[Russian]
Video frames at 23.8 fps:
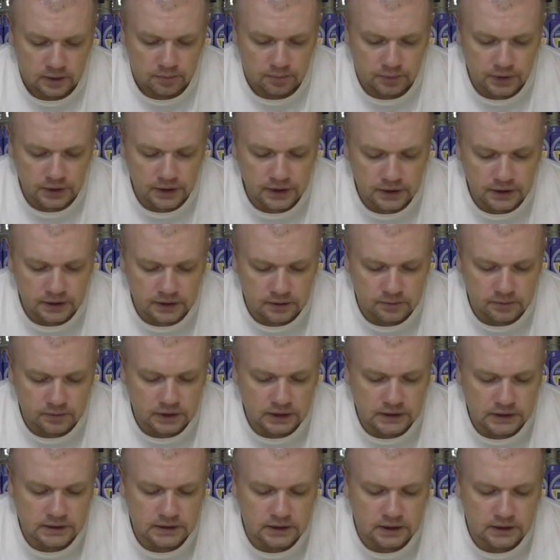при этом
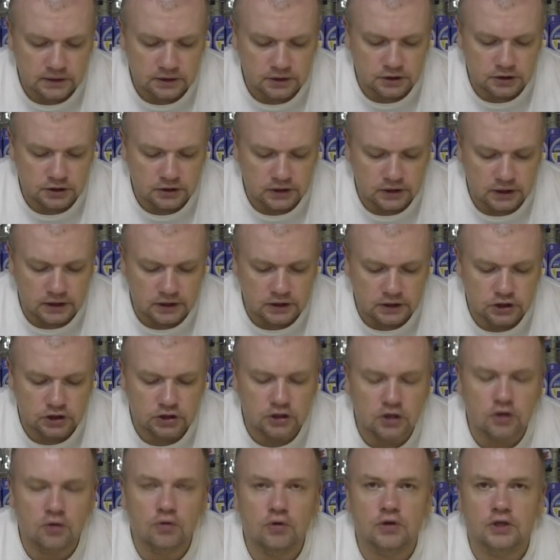достаточно
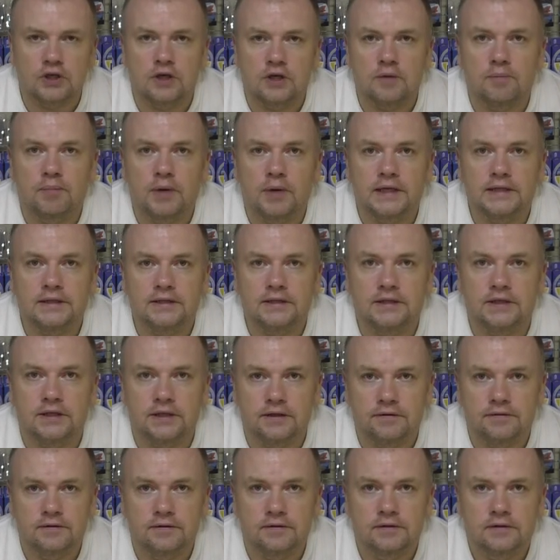широкий поддев,